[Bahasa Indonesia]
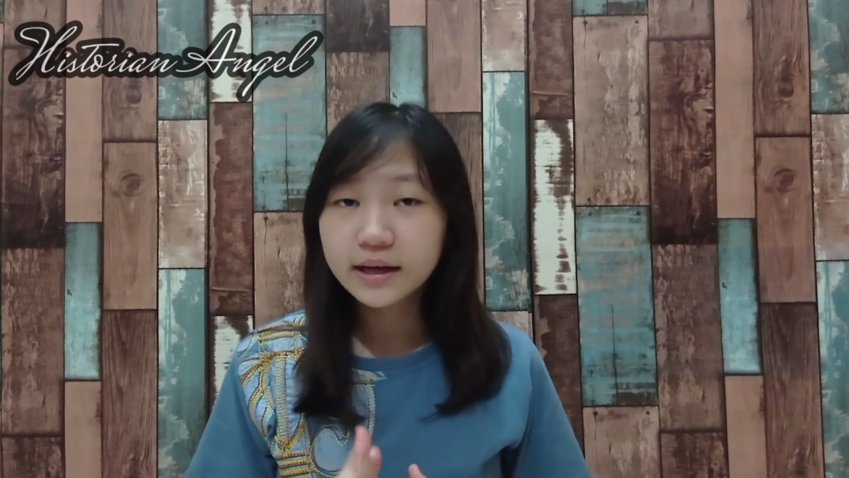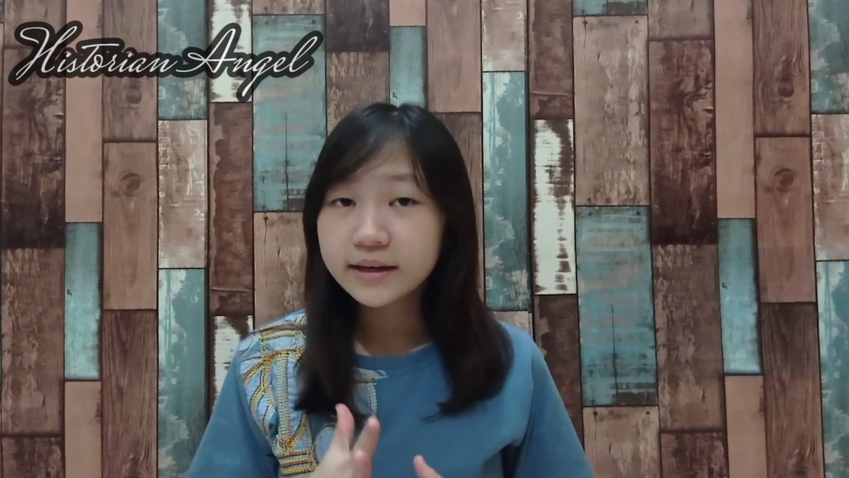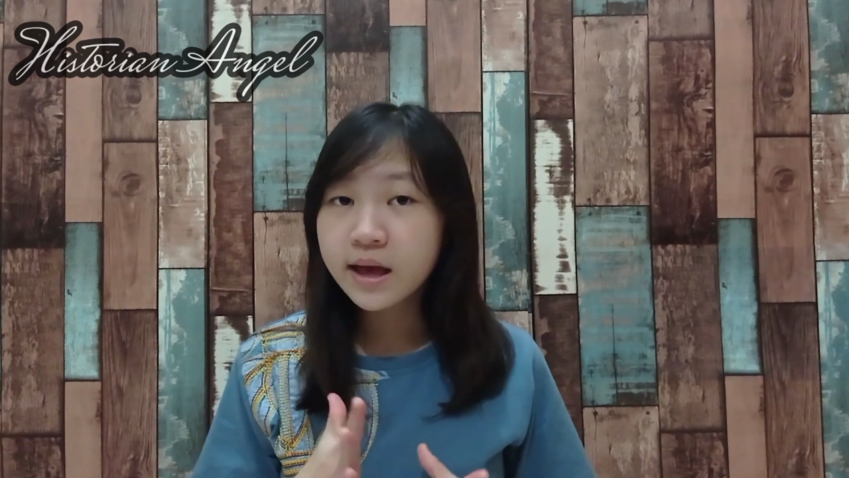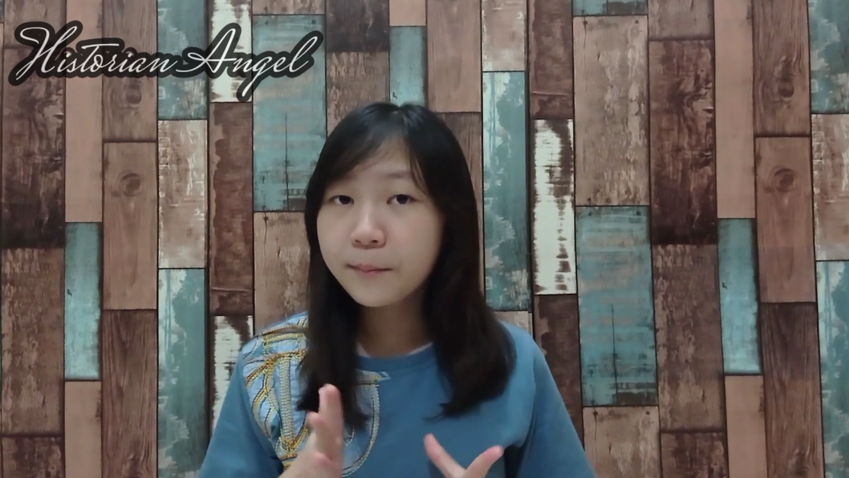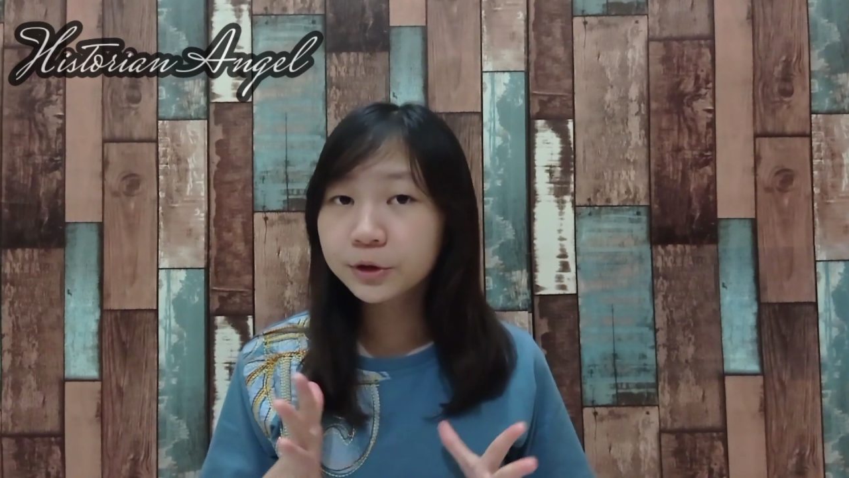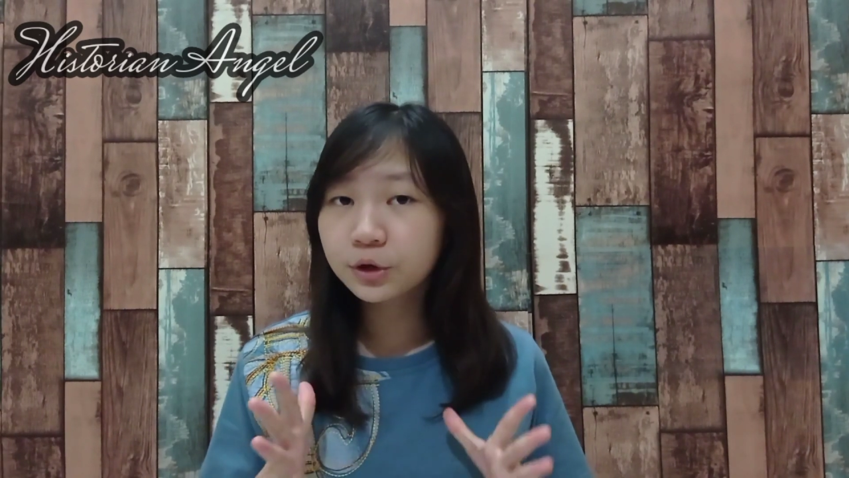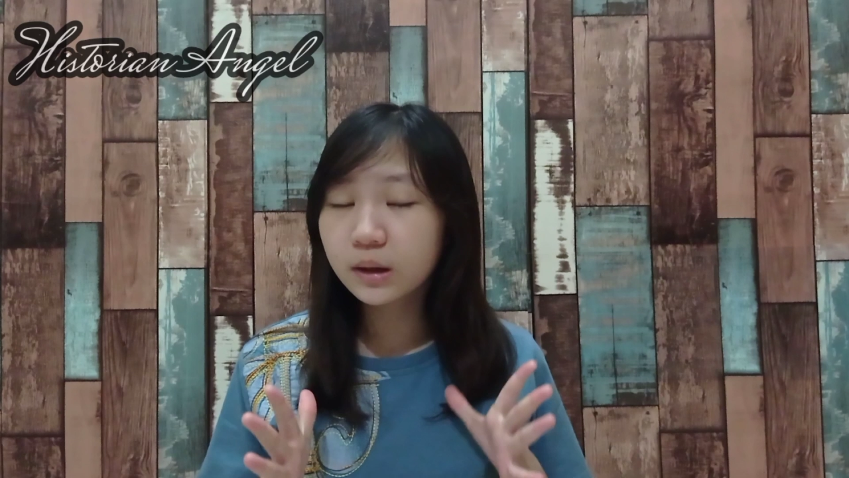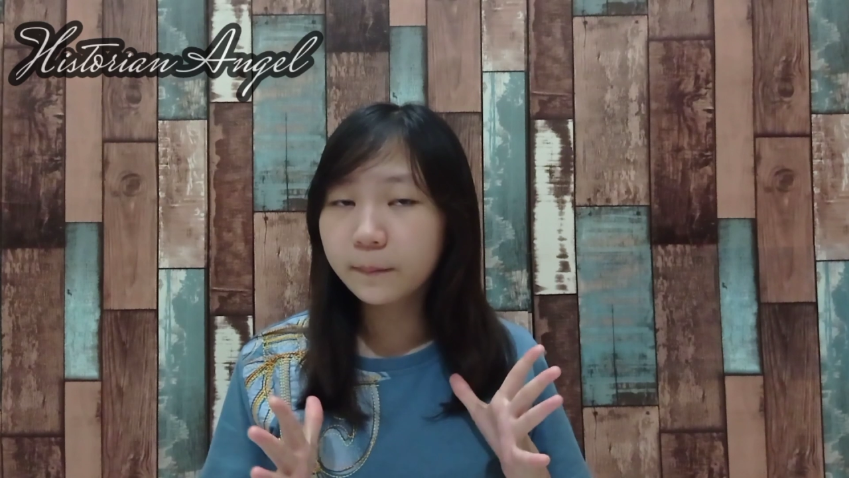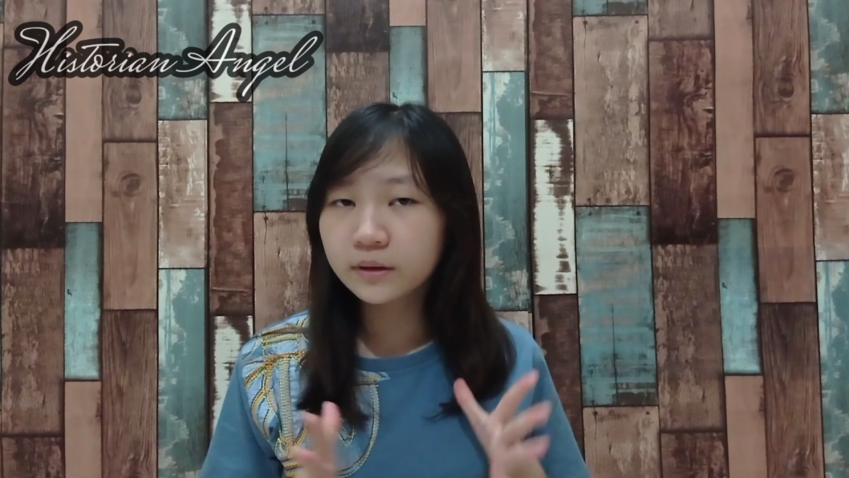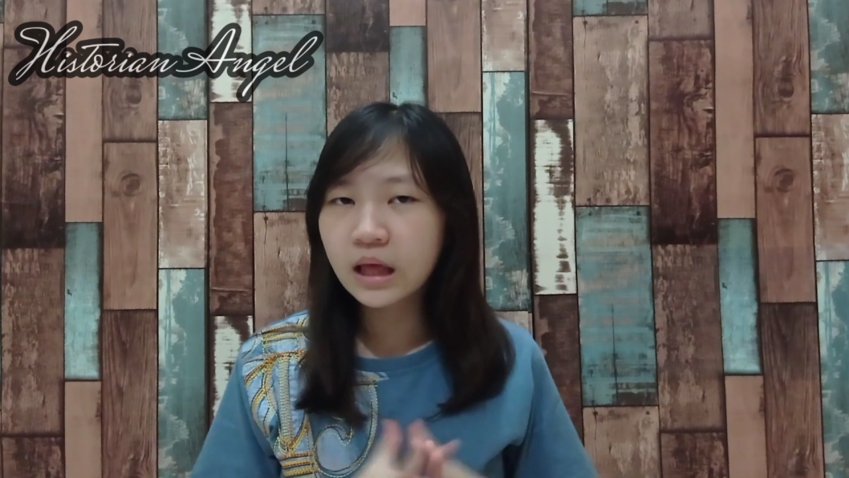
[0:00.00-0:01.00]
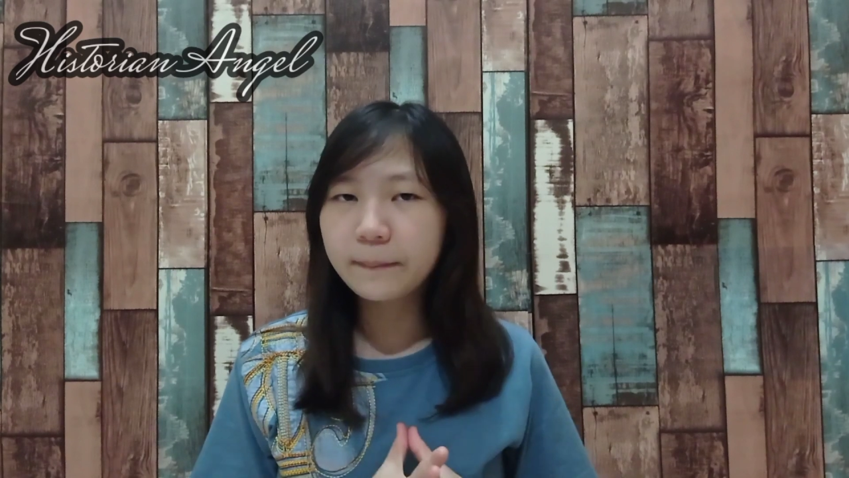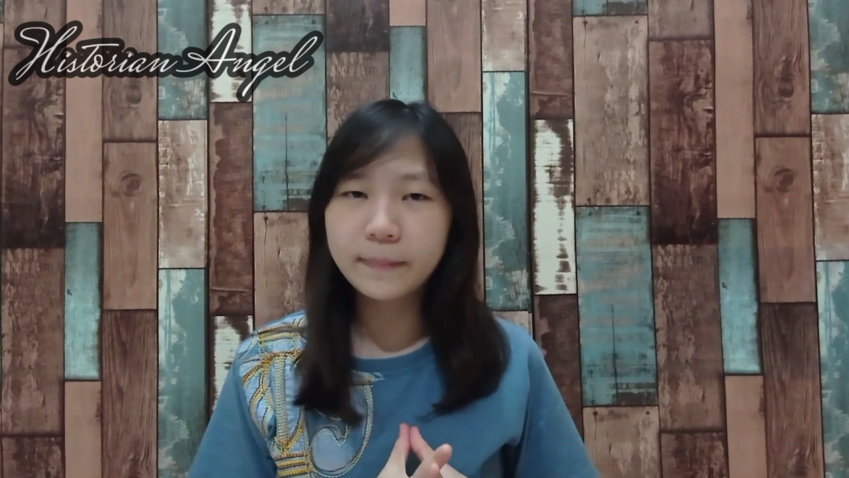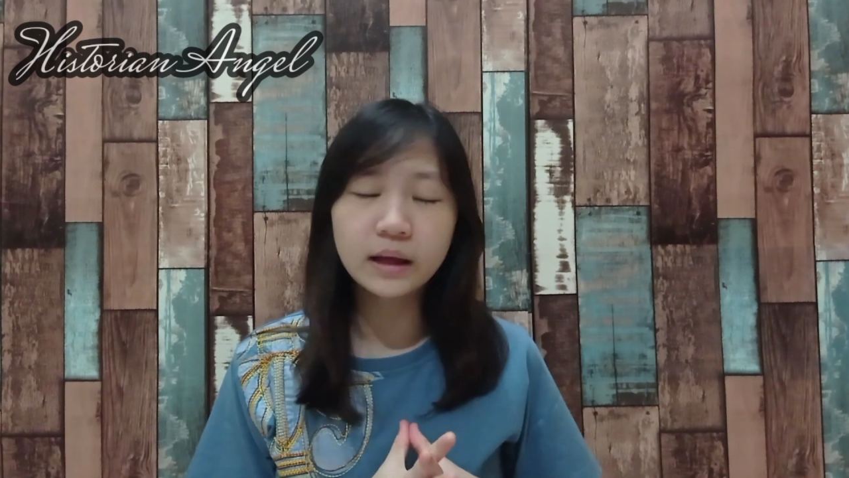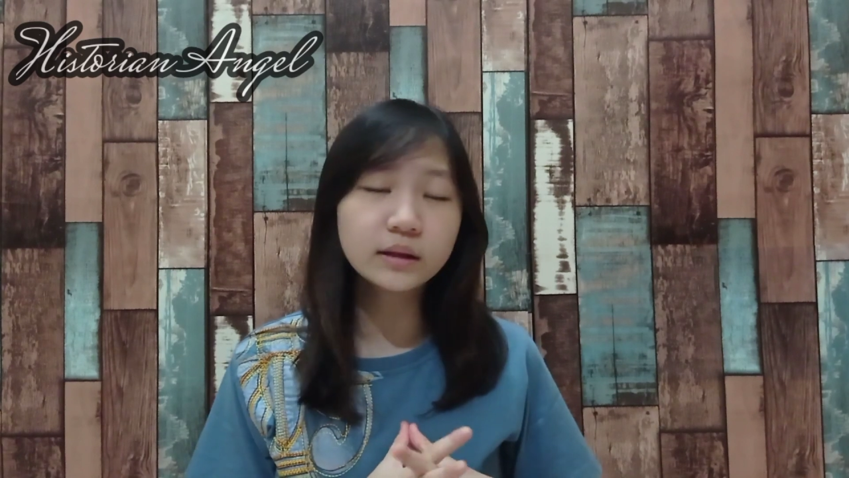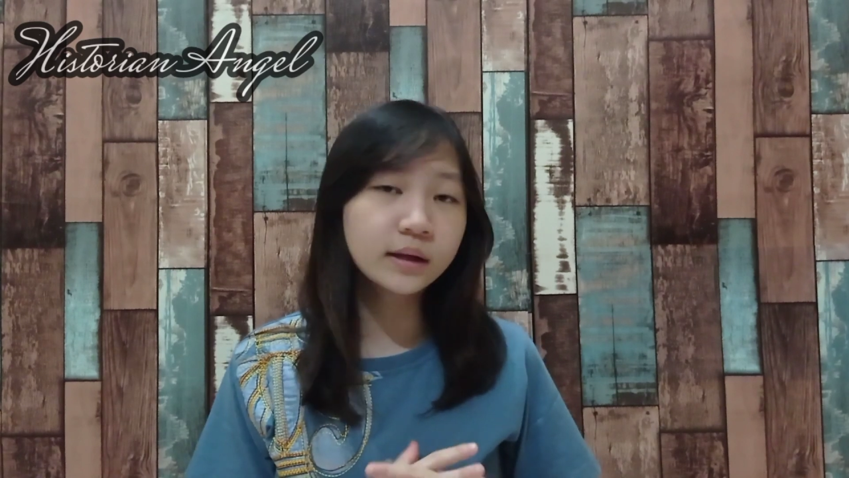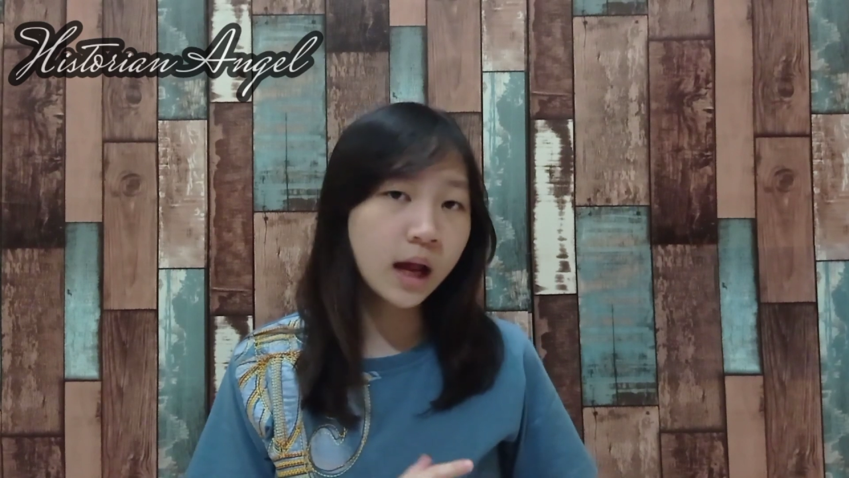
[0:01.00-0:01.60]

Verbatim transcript: yang menolak pendapat